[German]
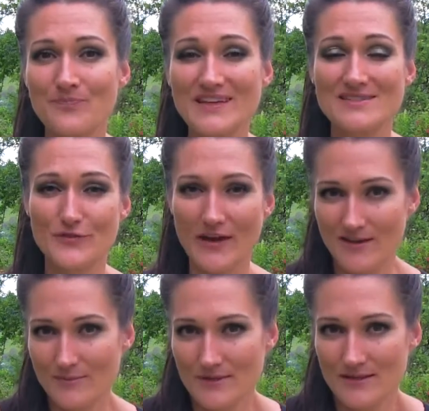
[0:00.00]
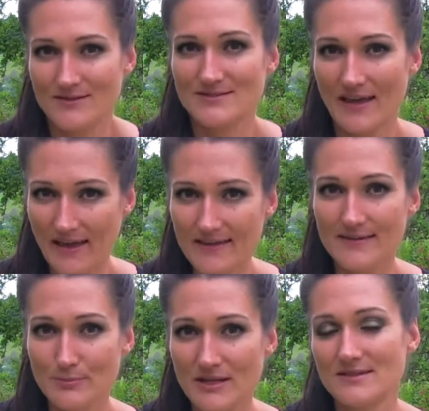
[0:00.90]
Und jetzt freue ich mich, dass ich
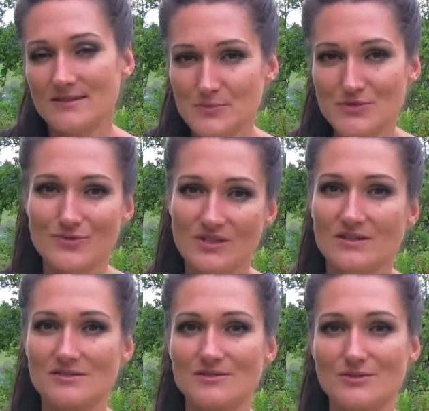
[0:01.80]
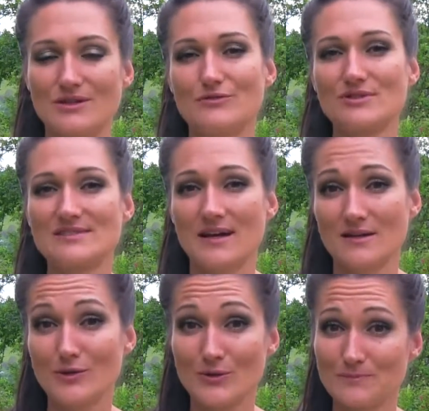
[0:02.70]
euch meine Tipps und Tricks da einfach
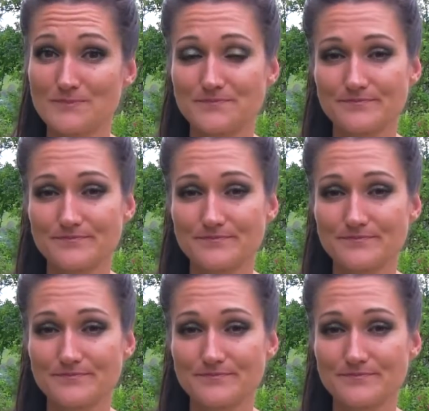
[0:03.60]
zeigen kann.